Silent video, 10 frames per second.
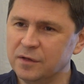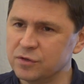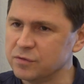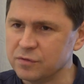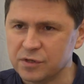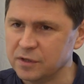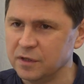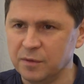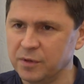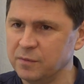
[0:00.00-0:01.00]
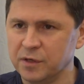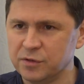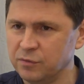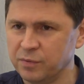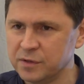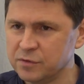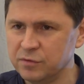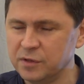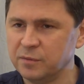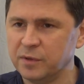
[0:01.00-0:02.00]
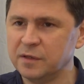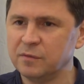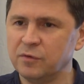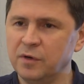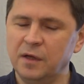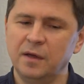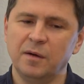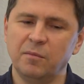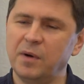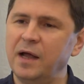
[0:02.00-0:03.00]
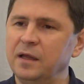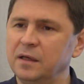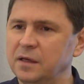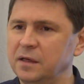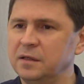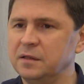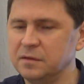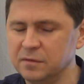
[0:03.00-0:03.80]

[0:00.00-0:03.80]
что совершенно не понимает, что происходит, и поэтому маленькие,